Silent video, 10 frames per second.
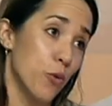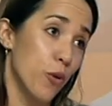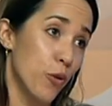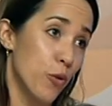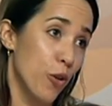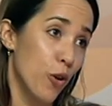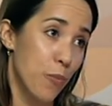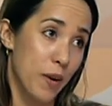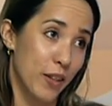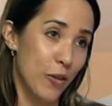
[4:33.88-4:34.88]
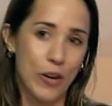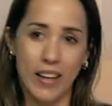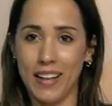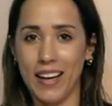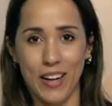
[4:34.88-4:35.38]
duda uno de los partidos que
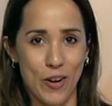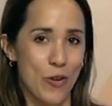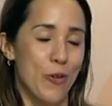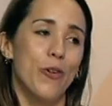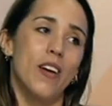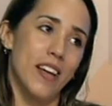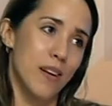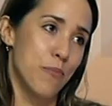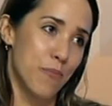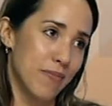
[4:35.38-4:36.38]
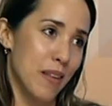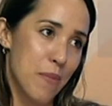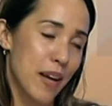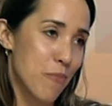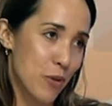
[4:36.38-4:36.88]
está en rojo es el
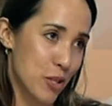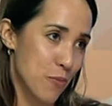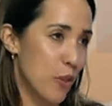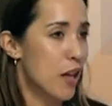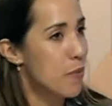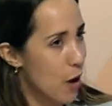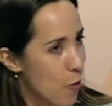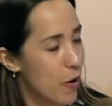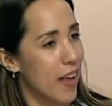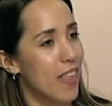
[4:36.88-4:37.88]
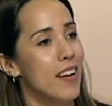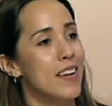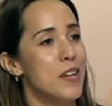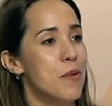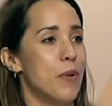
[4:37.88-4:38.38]
también el próximo derby. Aún queda,
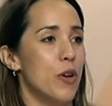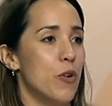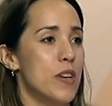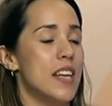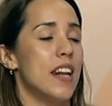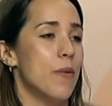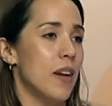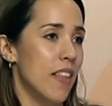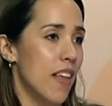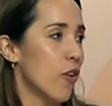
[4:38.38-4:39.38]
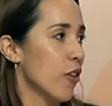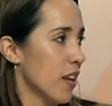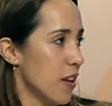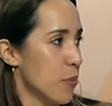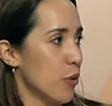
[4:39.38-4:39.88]
pero esa rivalidad con
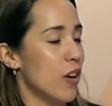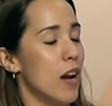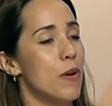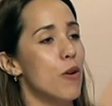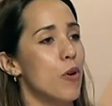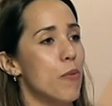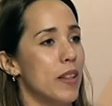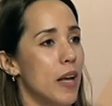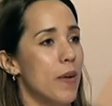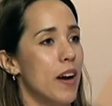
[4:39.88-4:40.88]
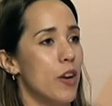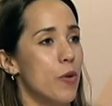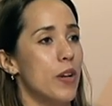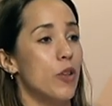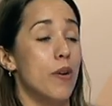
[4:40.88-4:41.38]
el Puerto del Carmen, como comentaba
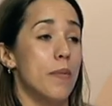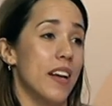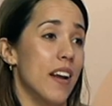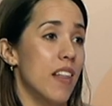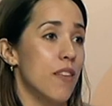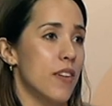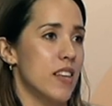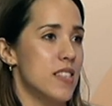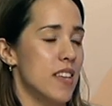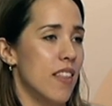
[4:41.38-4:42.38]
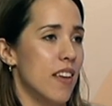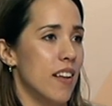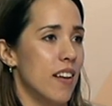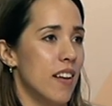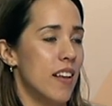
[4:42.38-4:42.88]
Roberto, va a marcar la diferencia
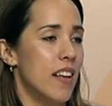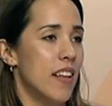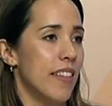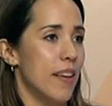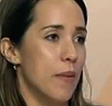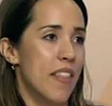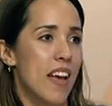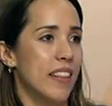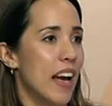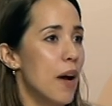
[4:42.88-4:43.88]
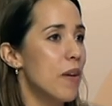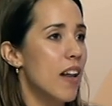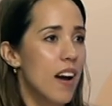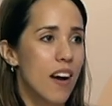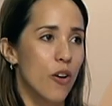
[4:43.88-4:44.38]
del, de media
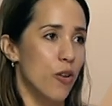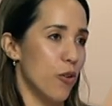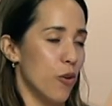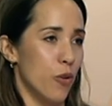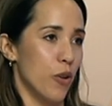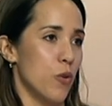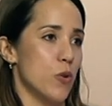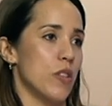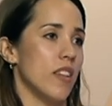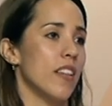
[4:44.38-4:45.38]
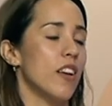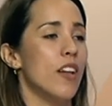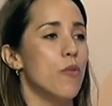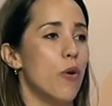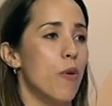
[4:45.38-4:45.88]
tabla o incluso intentar
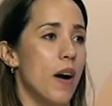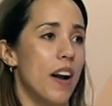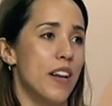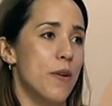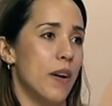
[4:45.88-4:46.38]
estar un poco más arriba.